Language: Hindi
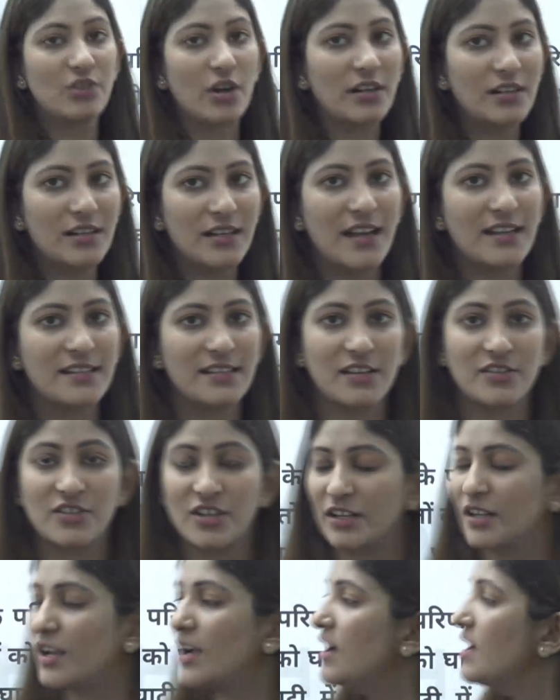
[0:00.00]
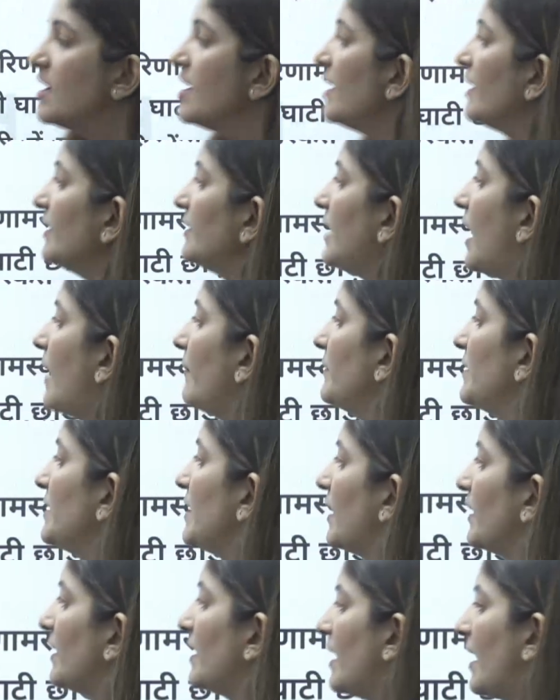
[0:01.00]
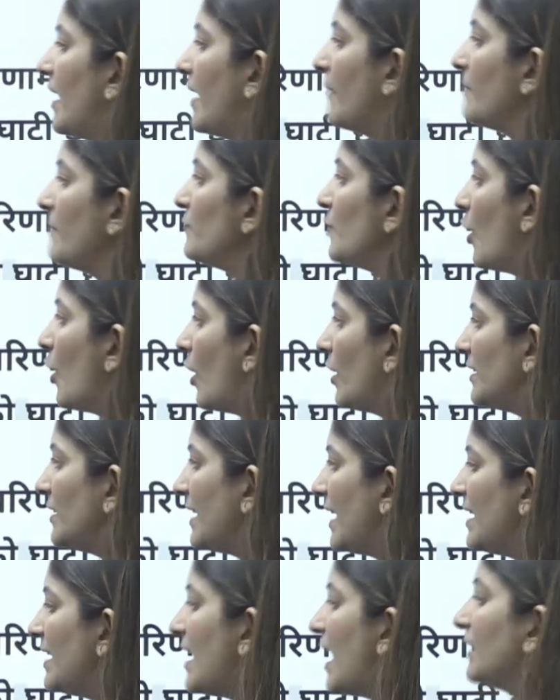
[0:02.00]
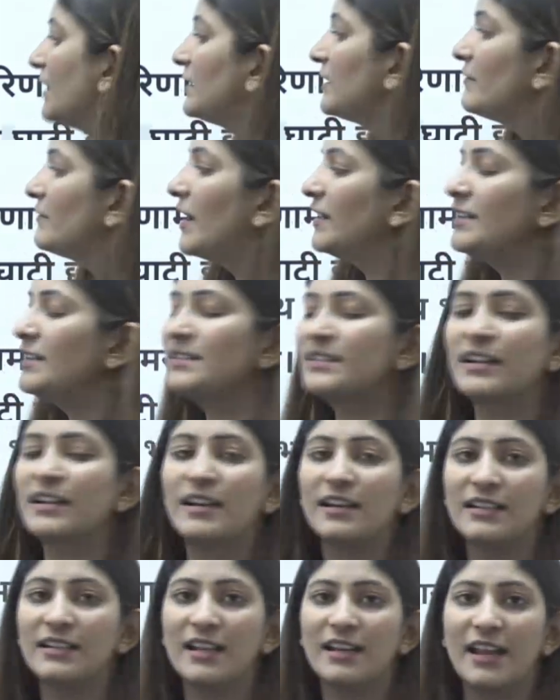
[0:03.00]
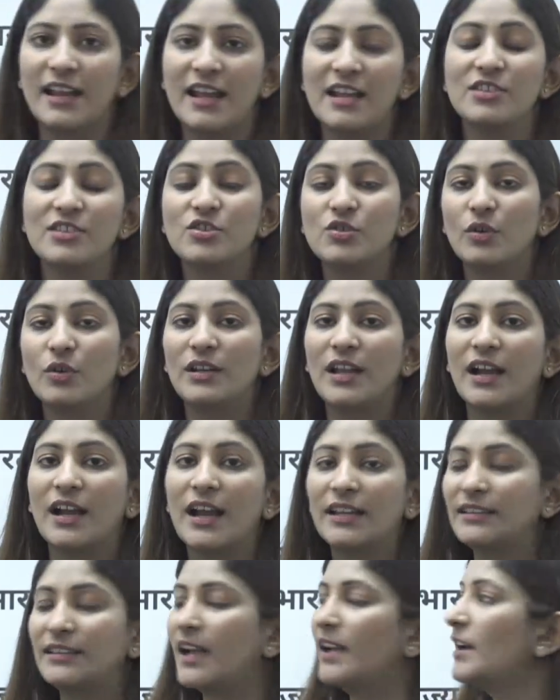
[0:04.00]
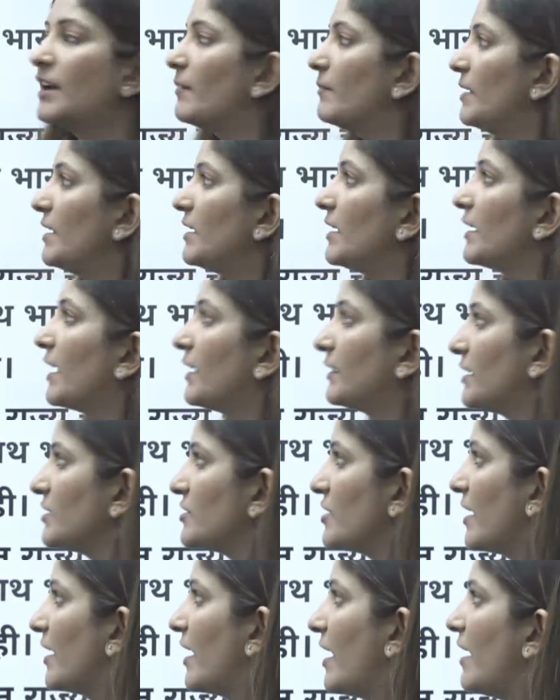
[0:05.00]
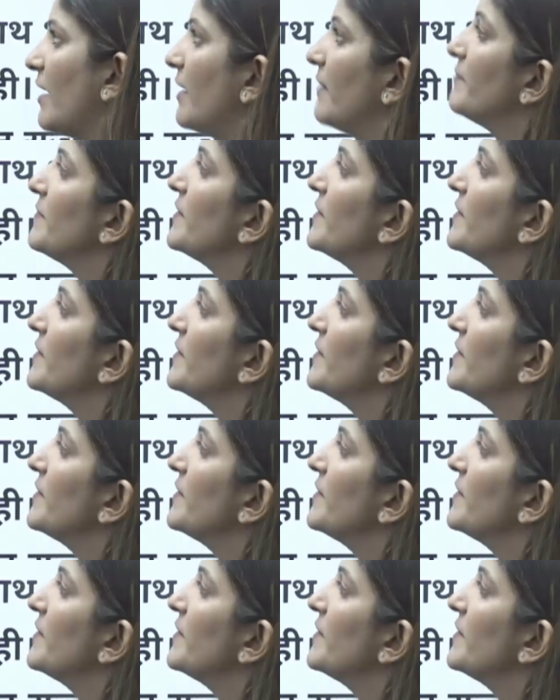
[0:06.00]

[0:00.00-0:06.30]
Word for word: ऑर्गेनाइजेशन का नाम दिया गया है और यही आतंकवादी संगठन है जो लगातार हमले कराता जा रहा है